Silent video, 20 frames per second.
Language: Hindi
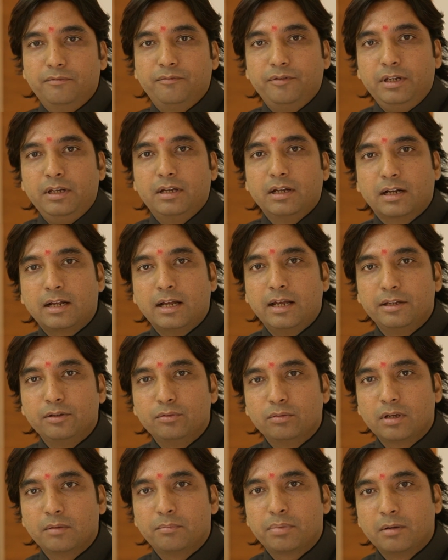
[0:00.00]
फ्री रखा है
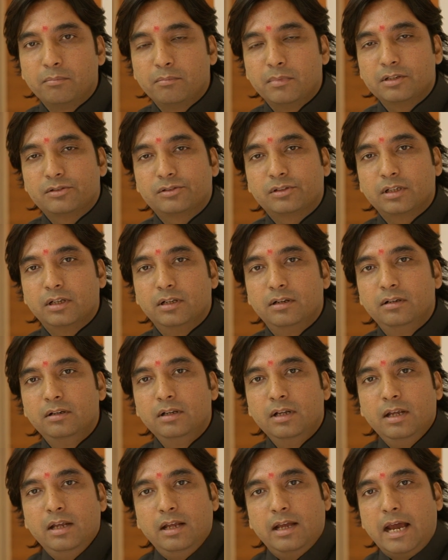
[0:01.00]
क्योंकि ब्रह्मस्थल
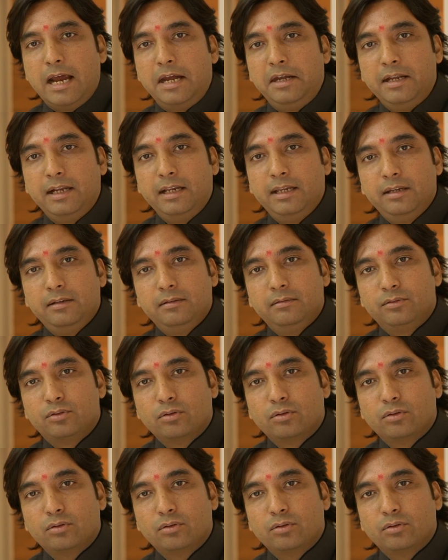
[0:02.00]
आइडियली